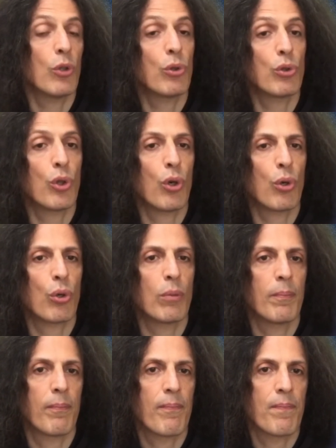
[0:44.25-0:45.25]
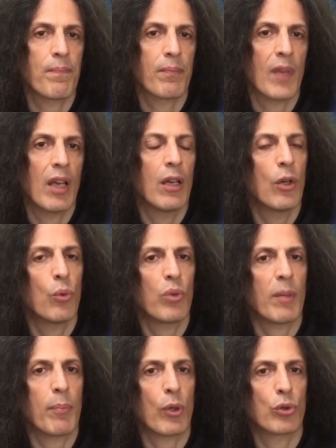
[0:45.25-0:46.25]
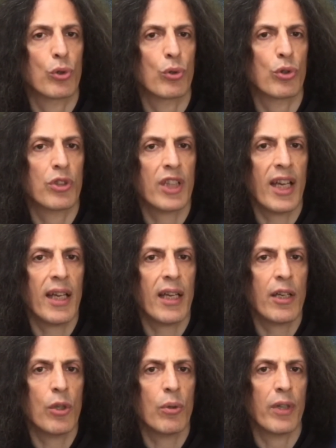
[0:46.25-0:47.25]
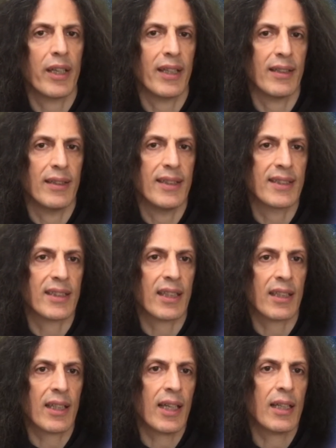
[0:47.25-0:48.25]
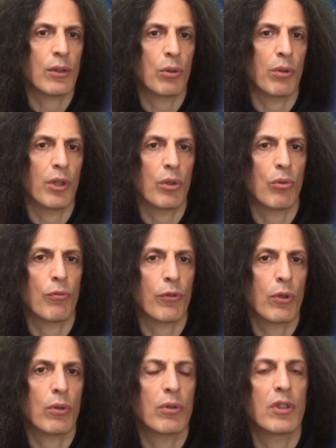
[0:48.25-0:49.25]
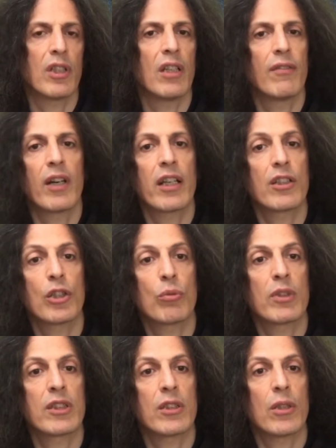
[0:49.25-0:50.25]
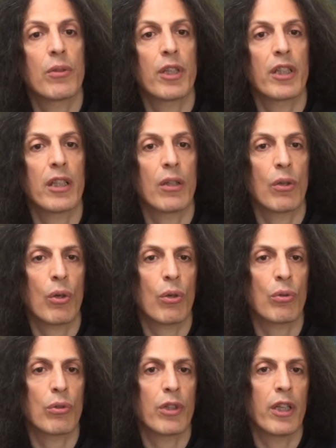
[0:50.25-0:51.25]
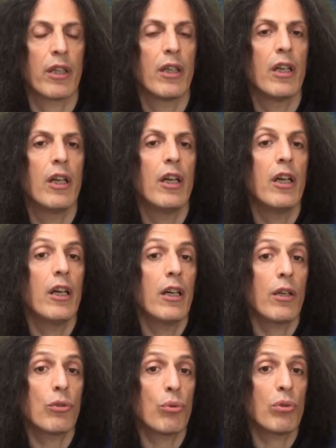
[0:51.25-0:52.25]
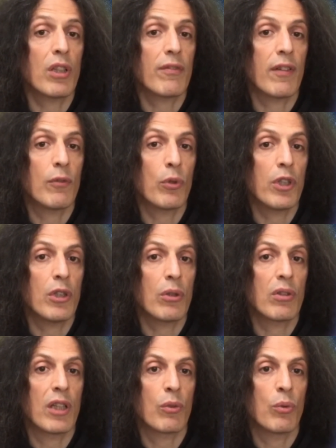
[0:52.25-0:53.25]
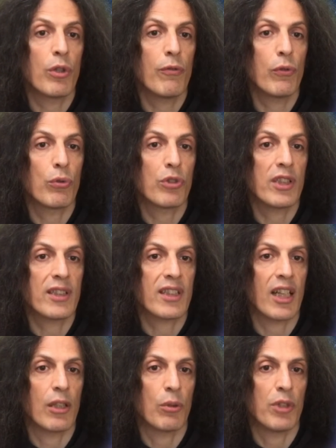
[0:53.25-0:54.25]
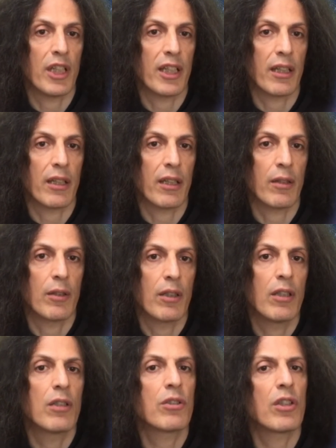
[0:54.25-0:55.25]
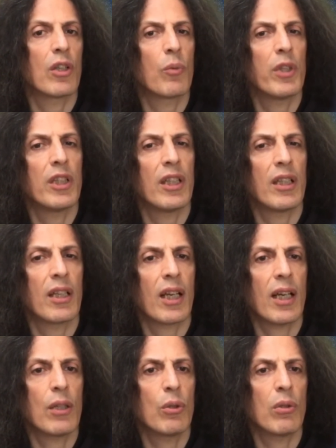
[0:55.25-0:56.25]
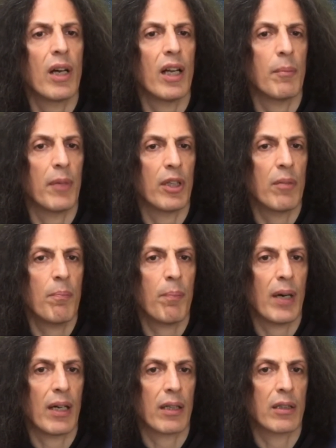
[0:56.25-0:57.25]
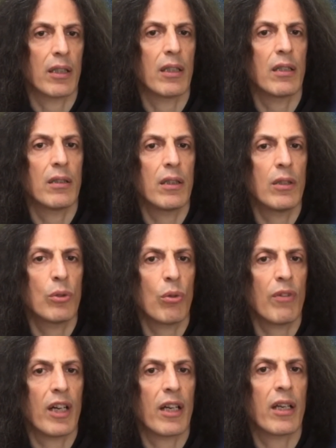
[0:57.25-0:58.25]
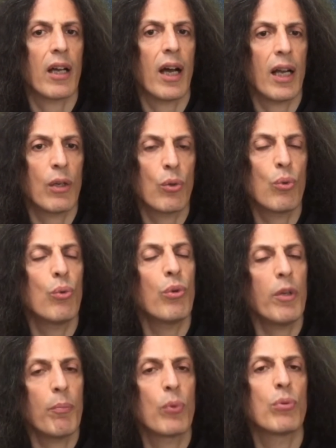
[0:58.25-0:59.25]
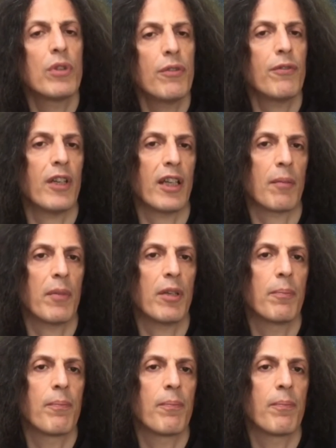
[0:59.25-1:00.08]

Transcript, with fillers: Toro. Un approccio serio e distaccato nei confronti delle varie situazioni che incontri risulta favorito da alcuni influssi astrali odierni. Sei quindi in grado, almeno in parte, di ritrovare alcuni punti fermi.